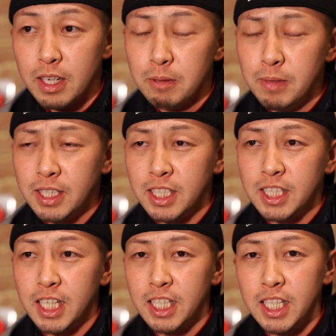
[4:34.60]
まあ実
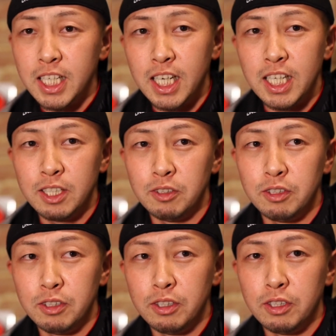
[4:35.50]
際ね、あ
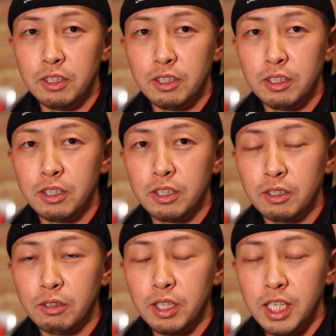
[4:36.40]

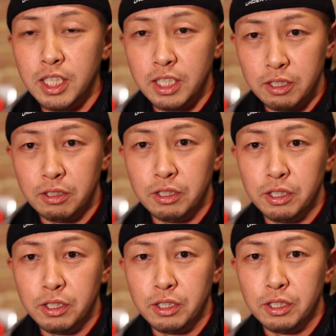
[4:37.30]
の
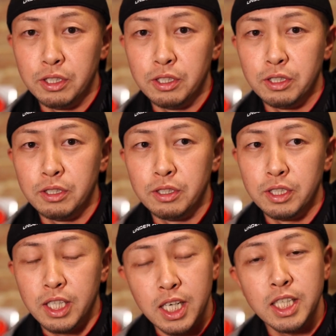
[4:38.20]

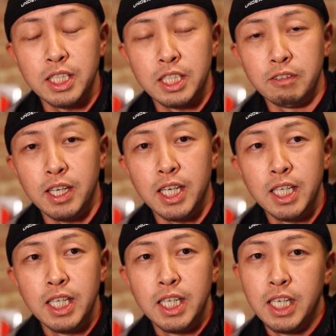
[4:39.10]
トレーニングに関して
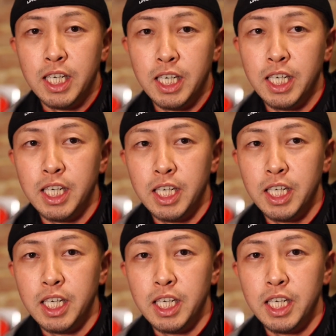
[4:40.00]
は、
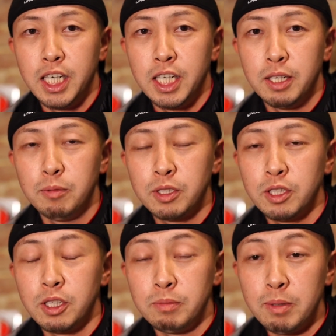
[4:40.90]
えー
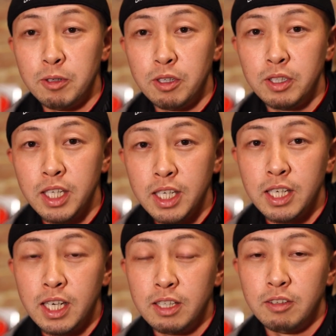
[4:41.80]
ちろん今も
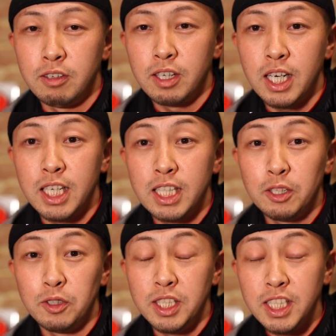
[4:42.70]
ね、あの、
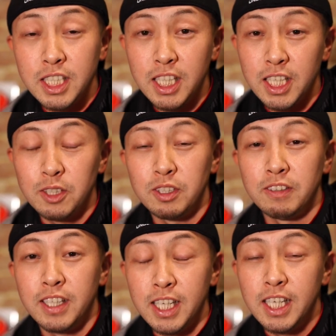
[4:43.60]
体の維持程度
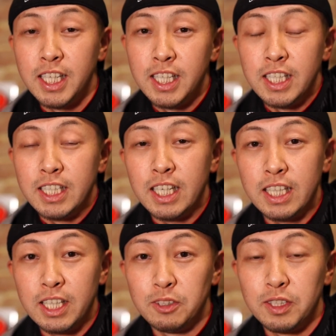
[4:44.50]
にはね、
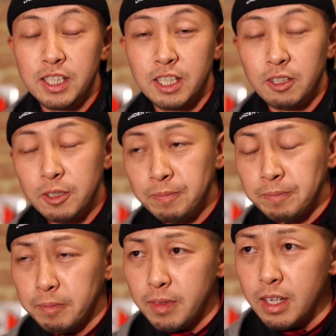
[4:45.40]
やってるんですけど、
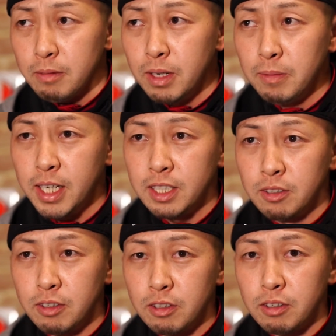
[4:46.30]
まあまあ、あ
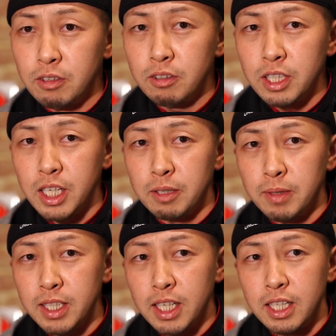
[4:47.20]
の、今後ね、
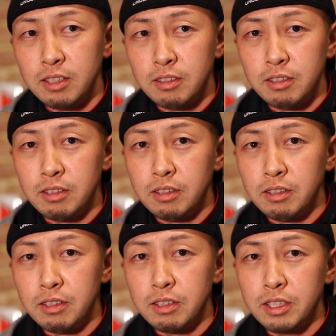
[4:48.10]
また、あ
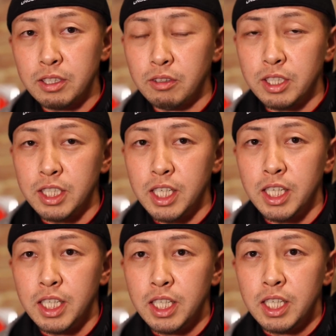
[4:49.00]
の、少し
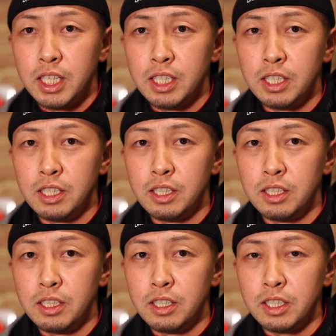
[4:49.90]
ね、
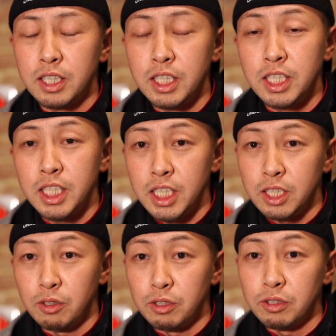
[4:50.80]
あきっ
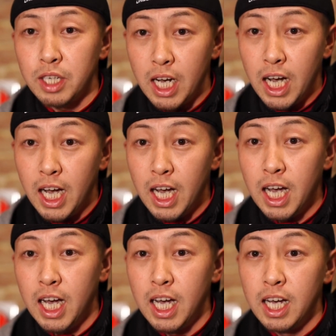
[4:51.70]
ちりというか、
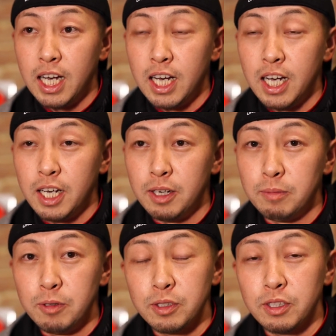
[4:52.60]

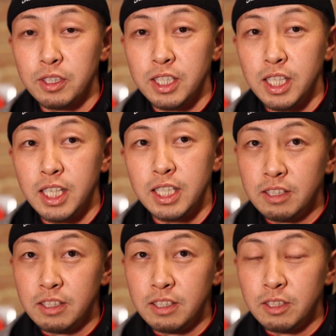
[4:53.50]
あもう少しね、
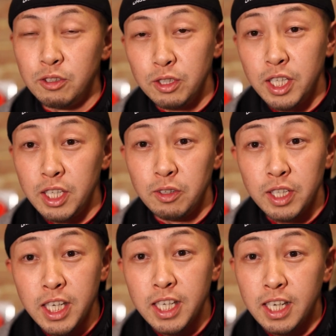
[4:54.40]
ルーティン
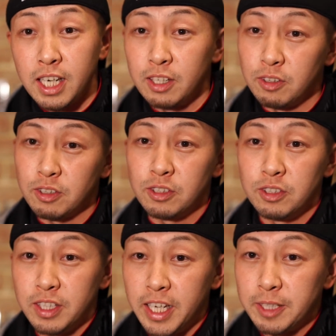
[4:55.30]
をね、あの、
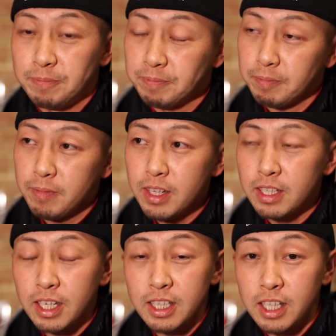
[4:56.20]
組んで
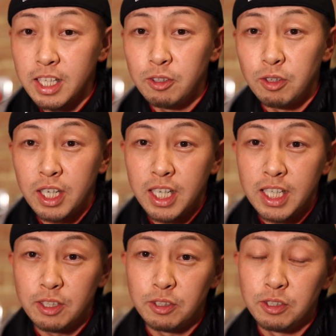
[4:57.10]
やっていこうか
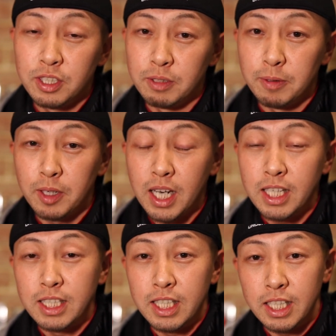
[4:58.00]
なというふうにも
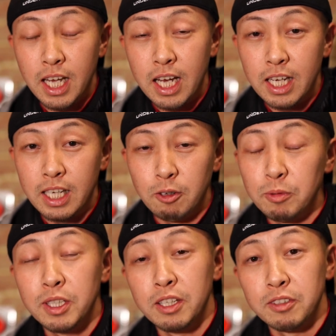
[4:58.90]
感じ、あ
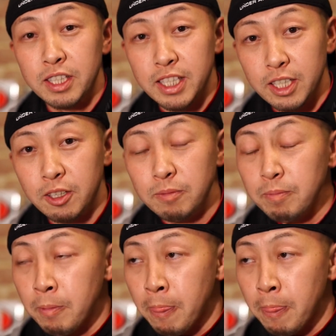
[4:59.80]
思ってるんですけど、